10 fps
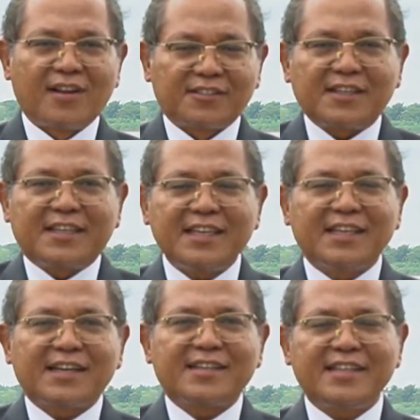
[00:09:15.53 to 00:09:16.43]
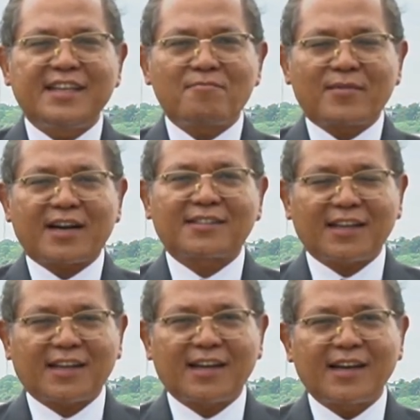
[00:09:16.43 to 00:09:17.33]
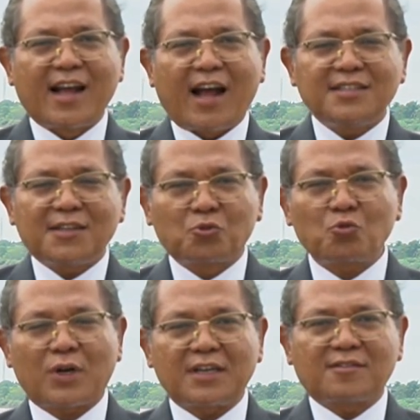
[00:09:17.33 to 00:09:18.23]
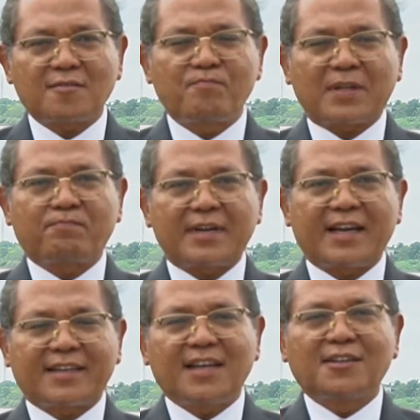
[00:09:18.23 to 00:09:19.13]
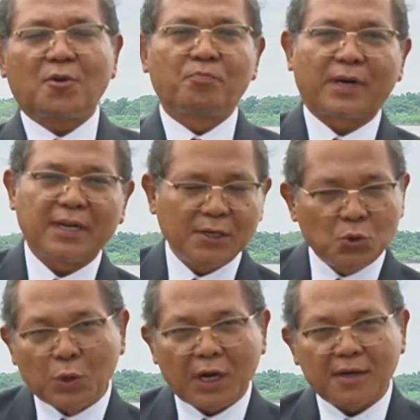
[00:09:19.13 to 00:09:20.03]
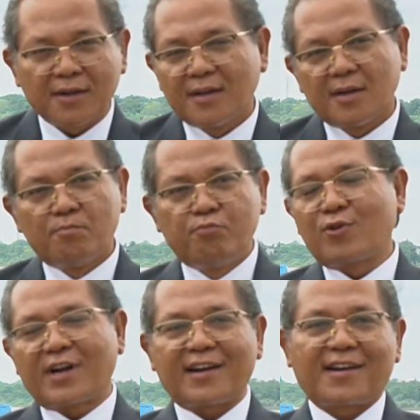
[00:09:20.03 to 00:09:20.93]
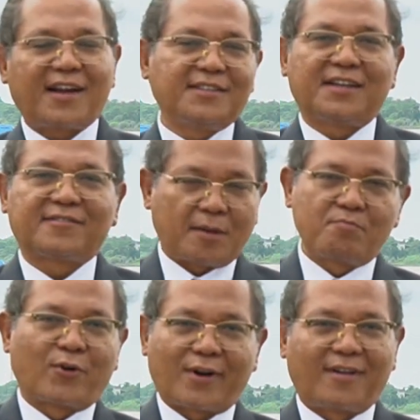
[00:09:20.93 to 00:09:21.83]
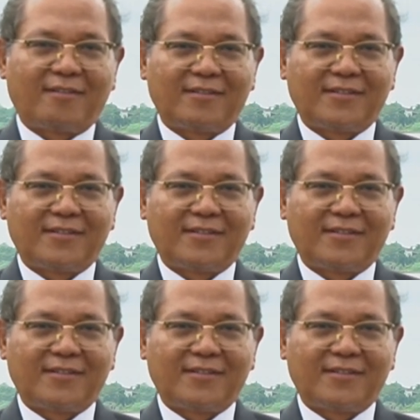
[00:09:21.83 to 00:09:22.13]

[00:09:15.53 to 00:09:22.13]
sehingga dia merasakan hanya Tuhan tempat pelarian dan perlindungan bukan hanya temporal.